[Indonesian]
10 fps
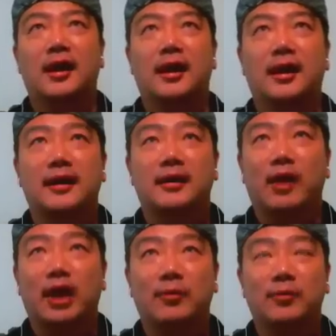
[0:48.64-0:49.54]

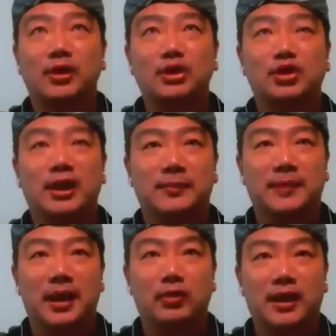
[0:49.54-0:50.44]
Uh, walaupun sudah
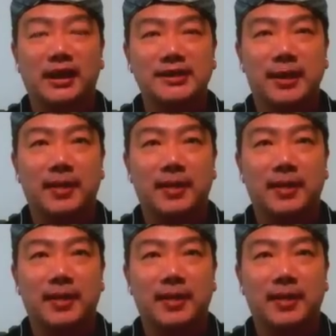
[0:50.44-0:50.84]
diperlakukan